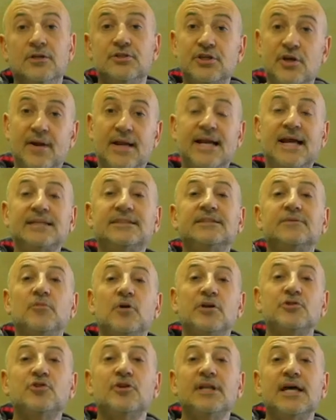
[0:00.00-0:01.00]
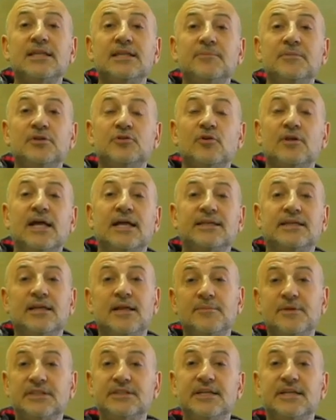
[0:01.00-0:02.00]
Ciao ragazzi, buona giornata e bentornati
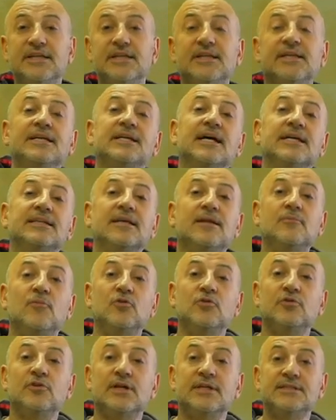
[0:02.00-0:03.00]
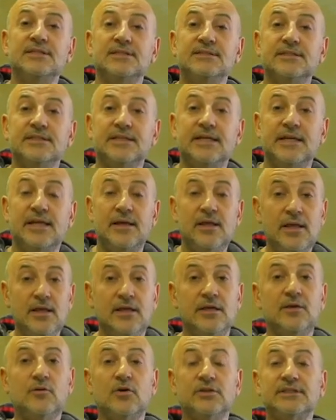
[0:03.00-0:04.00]
nella mia serie dedicata al mondo delle zanzariere.
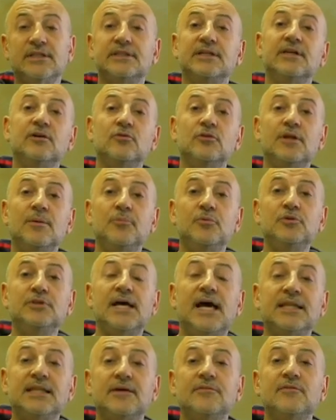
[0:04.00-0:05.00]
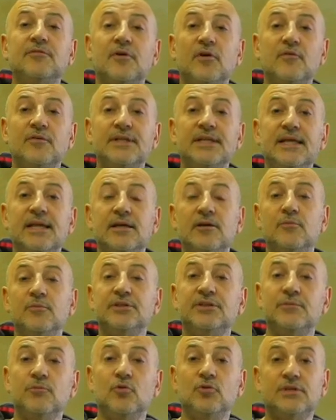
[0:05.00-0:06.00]
In questa seconda puntata vi farò vedere
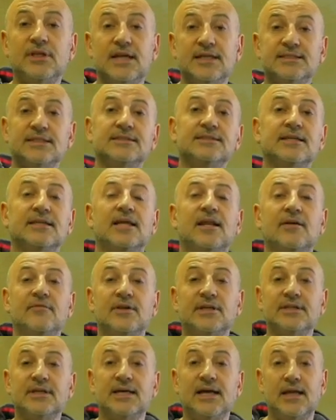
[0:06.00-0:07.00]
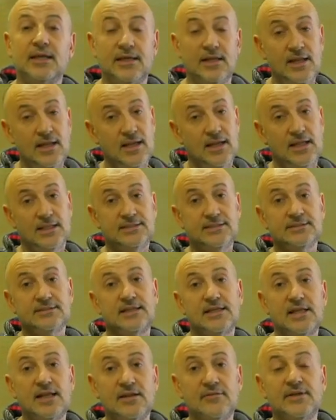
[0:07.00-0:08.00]
come si monta la zanzariera verticale. La
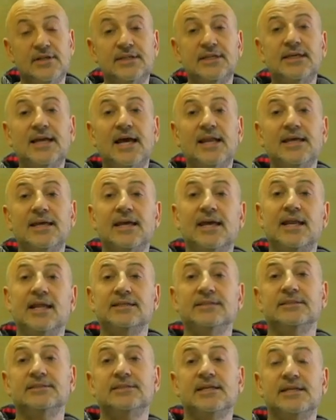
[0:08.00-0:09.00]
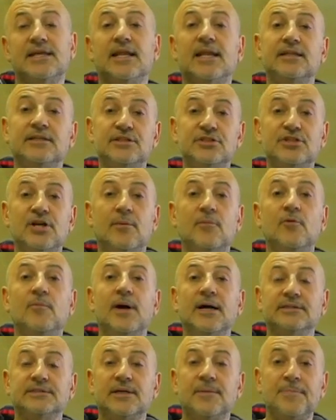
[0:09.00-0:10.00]
zanzariera verticale è la zanzariera diciamo
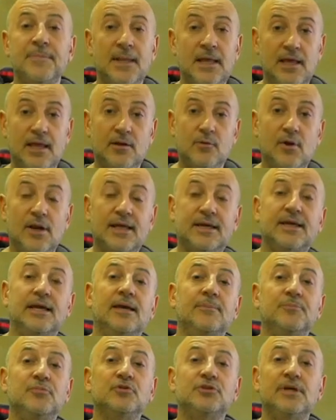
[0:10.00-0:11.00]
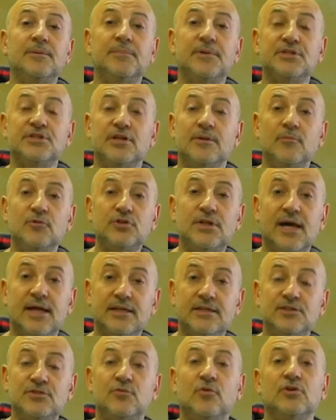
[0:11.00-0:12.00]
base, è quella che è più semplice da
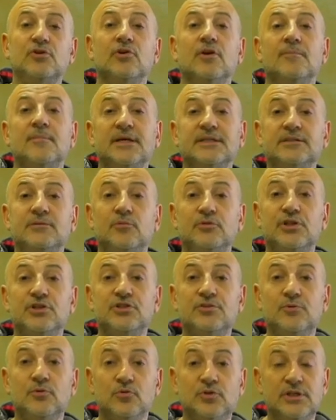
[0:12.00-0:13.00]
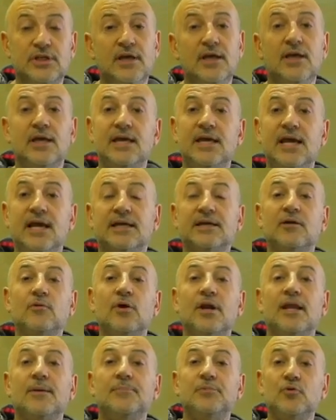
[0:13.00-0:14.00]
montare, ci vogliono al massimo 10 minuti, e anche
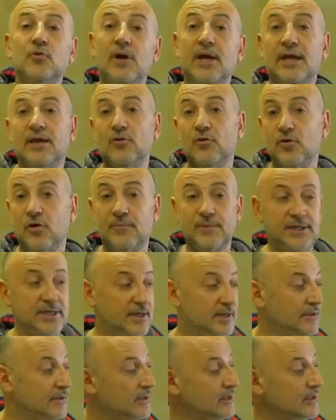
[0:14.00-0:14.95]
quella più economica